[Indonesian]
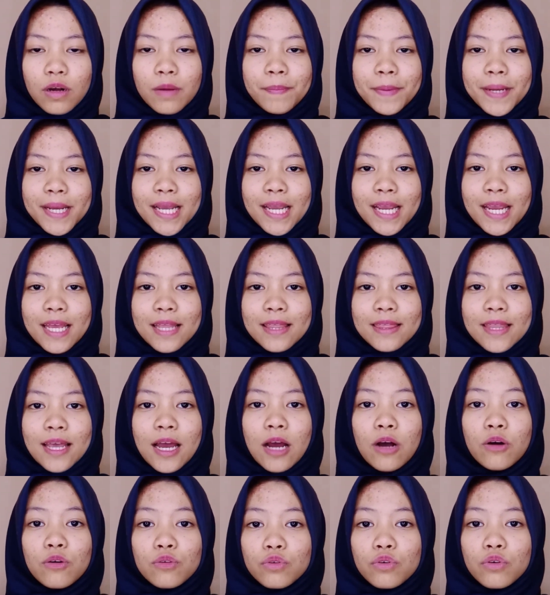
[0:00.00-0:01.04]
pengen
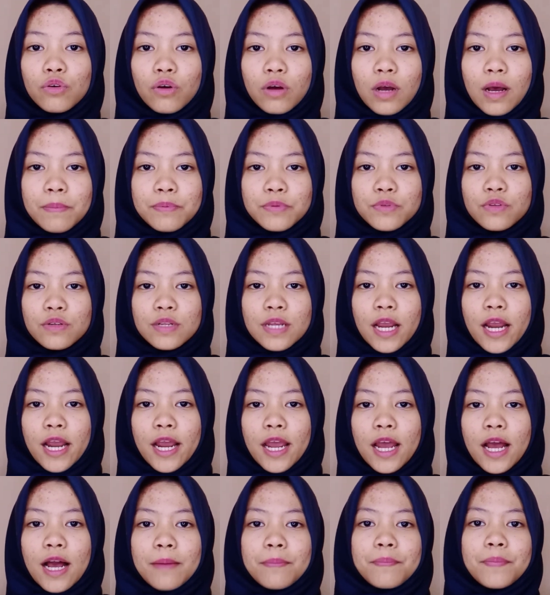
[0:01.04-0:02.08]
tahu tuh kapsulnya
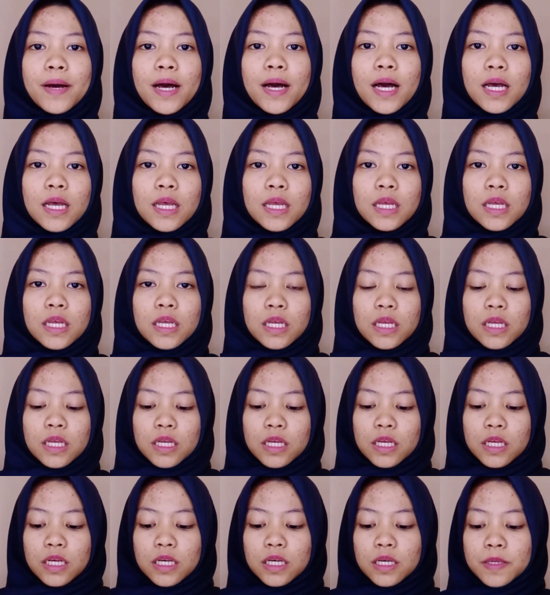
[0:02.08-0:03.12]
kayak apa
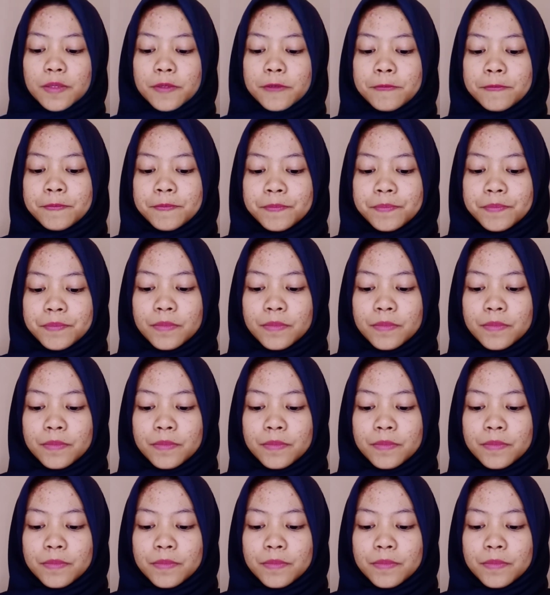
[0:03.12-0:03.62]
um,